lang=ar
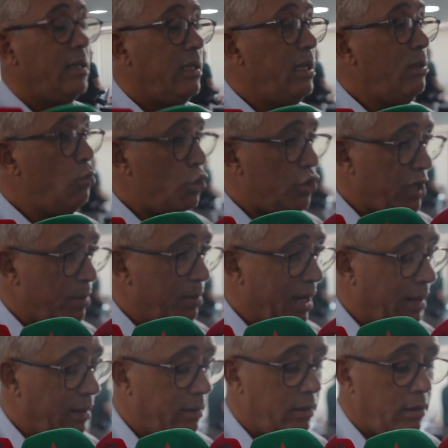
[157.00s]
للمجتمع
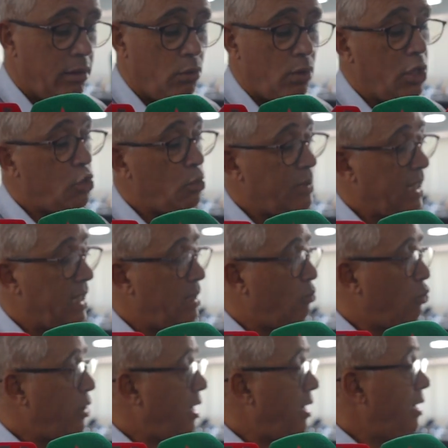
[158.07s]
وأنتم
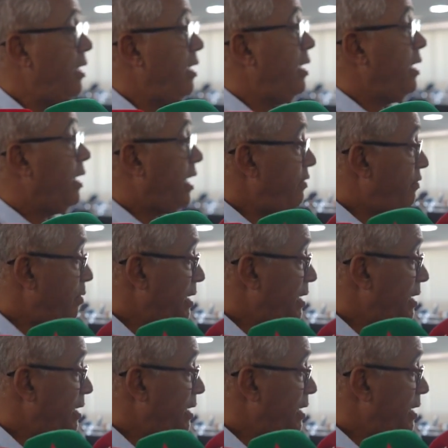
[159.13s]
تعلمون كيف